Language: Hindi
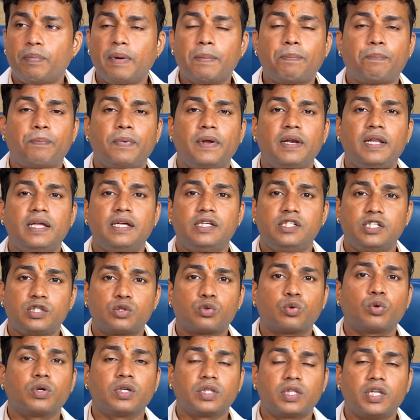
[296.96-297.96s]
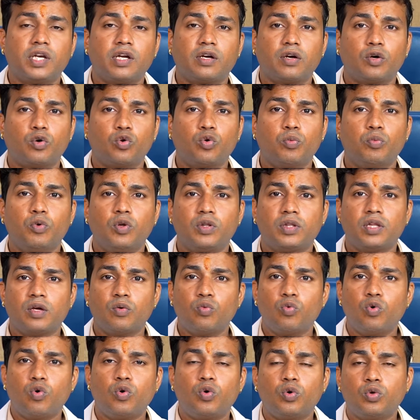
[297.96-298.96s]
पिपली जिसको कि त्रिकटू बोलते
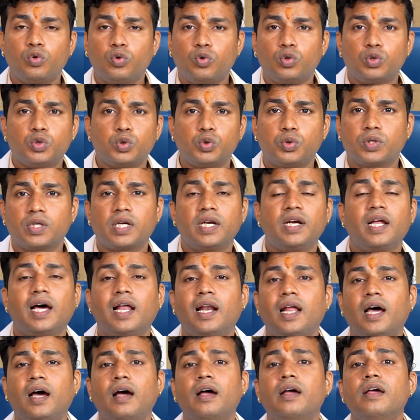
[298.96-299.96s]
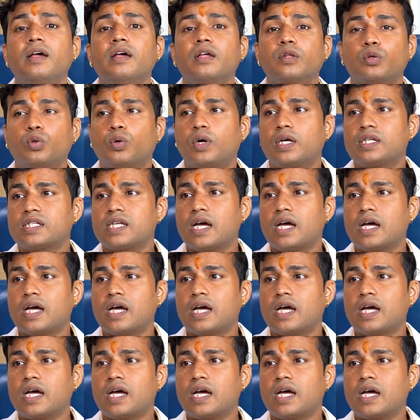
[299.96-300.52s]
हैं वो दो चुटकी डाला थोड़ा